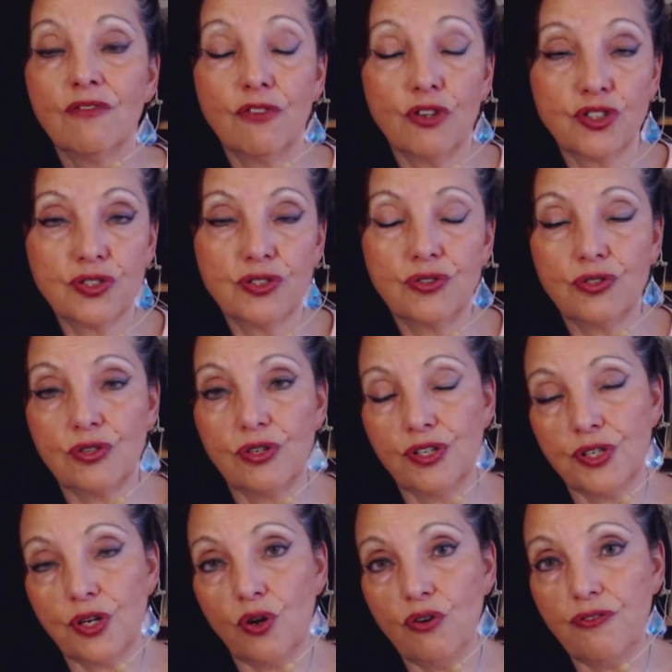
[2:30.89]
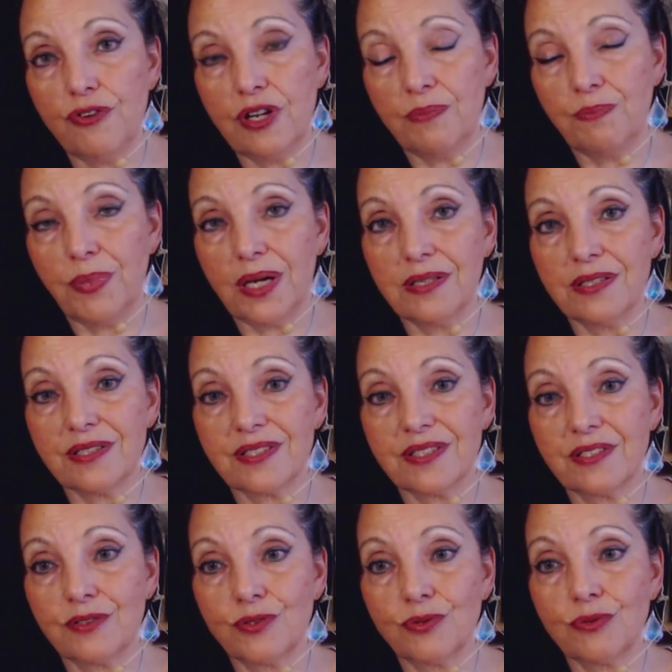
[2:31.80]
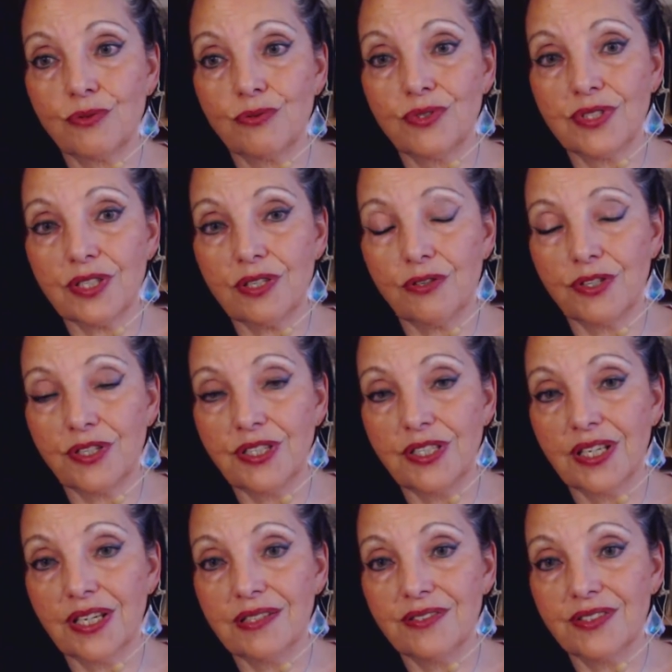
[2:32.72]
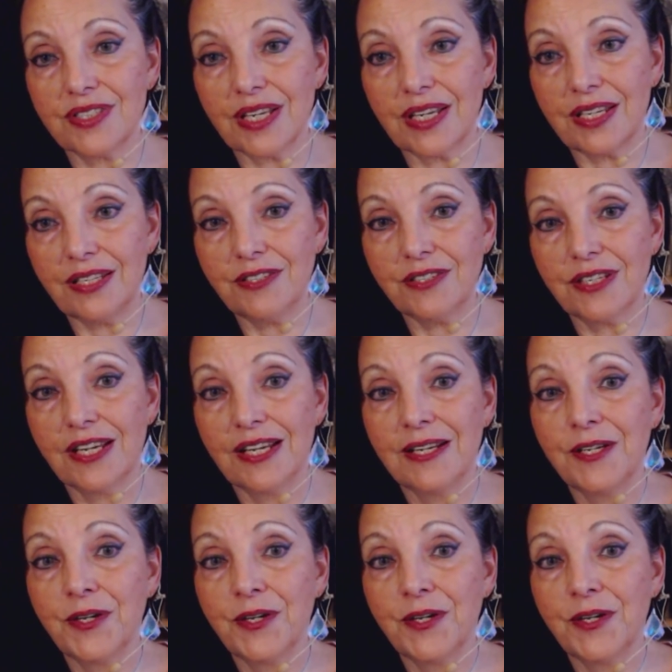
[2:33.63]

was natürlich auch wieder passt zu unserer heutigen Zeit.